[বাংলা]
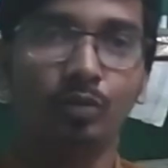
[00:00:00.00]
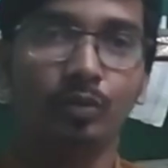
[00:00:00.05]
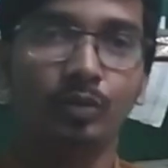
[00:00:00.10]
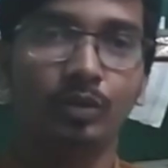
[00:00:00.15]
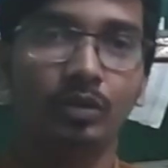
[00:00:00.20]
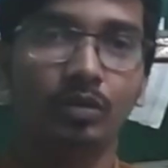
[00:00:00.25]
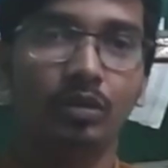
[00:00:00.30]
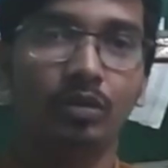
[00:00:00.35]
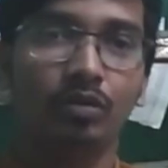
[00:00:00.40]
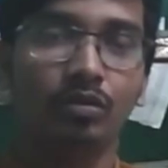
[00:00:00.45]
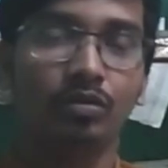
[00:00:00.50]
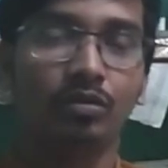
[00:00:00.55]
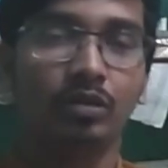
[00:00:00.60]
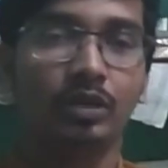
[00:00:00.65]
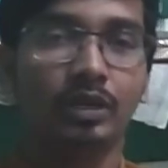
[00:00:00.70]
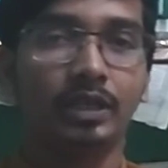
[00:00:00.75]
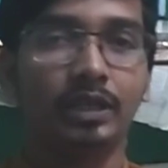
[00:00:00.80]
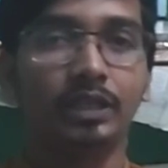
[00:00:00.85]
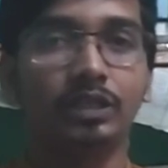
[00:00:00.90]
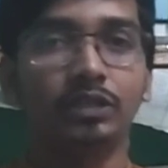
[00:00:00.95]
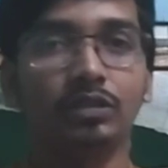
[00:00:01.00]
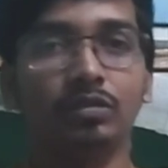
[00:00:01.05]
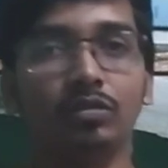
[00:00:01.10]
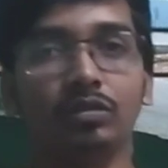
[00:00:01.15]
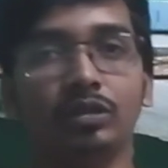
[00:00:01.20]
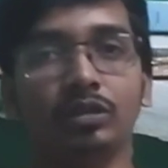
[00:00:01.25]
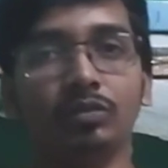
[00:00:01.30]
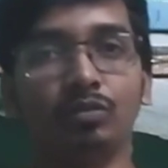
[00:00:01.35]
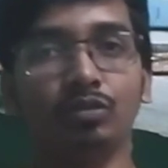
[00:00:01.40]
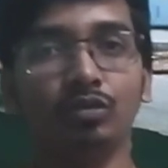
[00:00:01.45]
তথ্য প্রমাণগুলো কতটা ঠিক ছিল
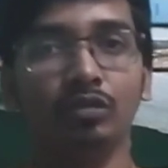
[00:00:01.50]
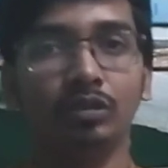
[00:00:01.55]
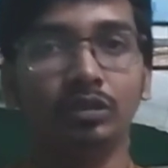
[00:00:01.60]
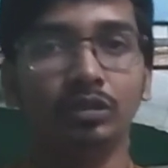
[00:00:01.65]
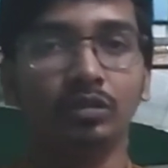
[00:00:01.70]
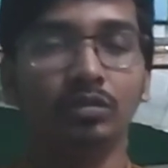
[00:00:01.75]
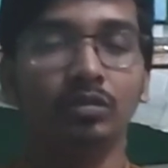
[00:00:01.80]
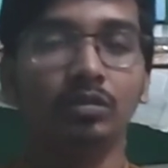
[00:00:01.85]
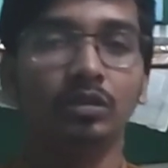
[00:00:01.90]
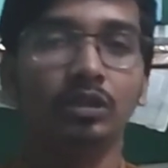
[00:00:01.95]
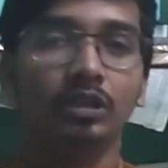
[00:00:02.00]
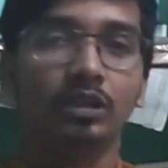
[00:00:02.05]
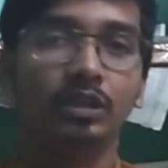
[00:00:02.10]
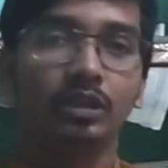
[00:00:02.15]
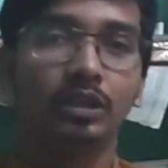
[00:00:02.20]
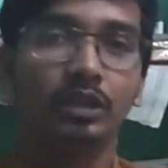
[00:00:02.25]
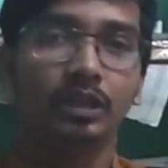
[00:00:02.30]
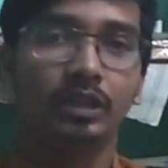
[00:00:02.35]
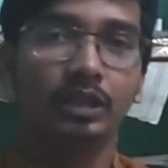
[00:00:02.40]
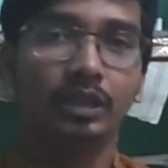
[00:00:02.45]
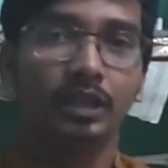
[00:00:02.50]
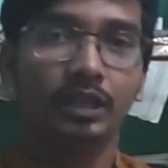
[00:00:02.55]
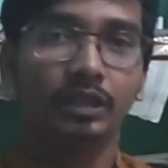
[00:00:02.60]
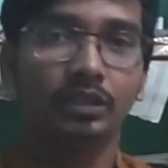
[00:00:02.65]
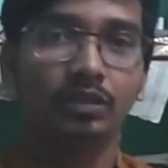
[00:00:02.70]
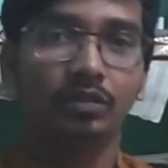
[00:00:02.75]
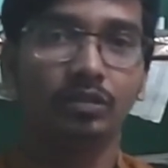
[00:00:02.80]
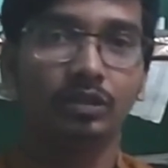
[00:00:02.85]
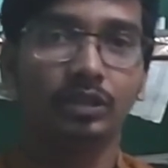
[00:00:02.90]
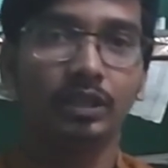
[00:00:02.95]
কি ভুল ছিল কি না
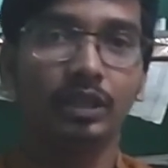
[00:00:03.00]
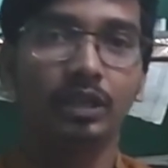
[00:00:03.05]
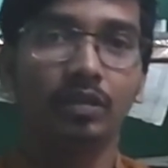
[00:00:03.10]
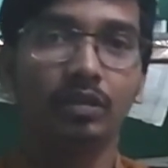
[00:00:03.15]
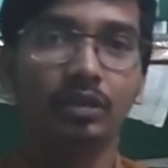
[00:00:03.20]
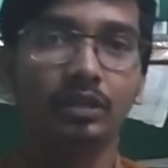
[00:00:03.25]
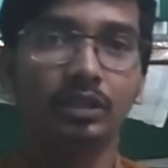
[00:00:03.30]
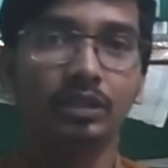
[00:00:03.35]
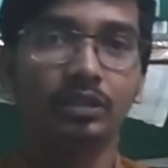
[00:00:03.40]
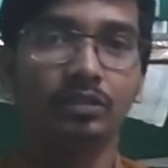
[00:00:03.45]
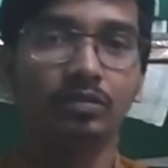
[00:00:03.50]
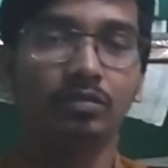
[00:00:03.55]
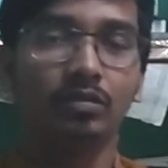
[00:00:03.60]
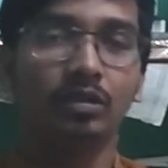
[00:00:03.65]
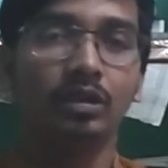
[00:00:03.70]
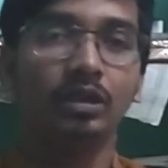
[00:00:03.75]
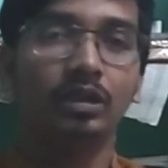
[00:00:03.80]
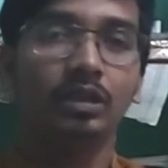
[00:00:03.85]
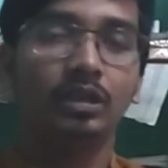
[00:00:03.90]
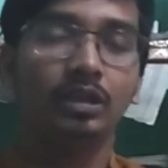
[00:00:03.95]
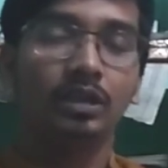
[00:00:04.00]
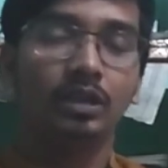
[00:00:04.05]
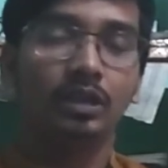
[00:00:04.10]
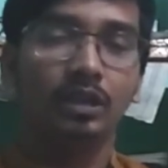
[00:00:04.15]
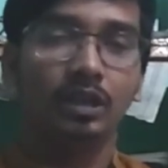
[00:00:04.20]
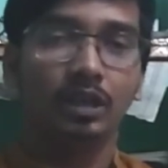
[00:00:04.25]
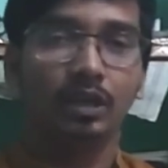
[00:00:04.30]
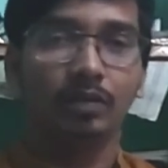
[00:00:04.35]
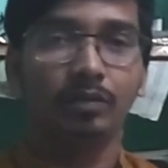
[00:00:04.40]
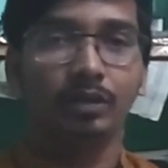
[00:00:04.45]
ছিল সেইগুলো জিনিসগুলো
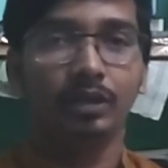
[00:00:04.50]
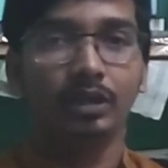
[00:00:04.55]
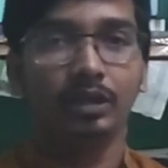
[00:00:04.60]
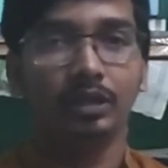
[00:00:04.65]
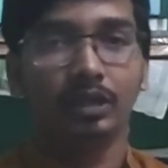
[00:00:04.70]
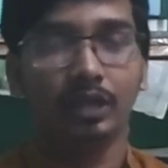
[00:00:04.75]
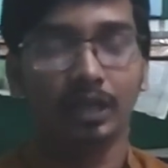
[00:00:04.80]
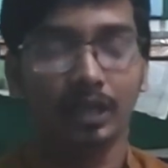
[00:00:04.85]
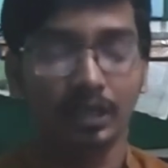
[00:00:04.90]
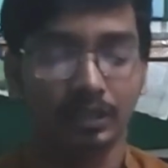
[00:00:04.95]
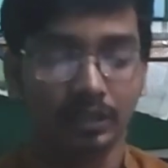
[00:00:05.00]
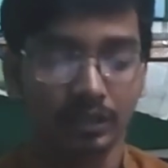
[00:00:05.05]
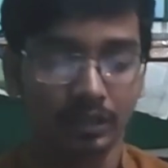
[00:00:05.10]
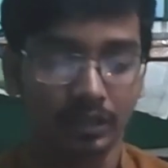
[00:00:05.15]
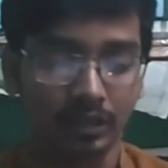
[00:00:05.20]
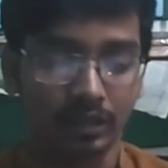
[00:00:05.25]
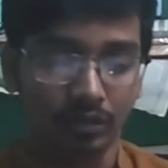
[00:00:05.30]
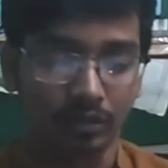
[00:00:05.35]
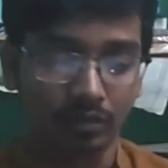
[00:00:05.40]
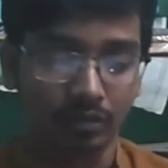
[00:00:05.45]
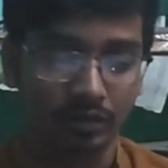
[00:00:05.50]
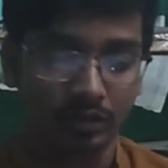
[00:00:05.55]
আমি রাখার চেষ্টা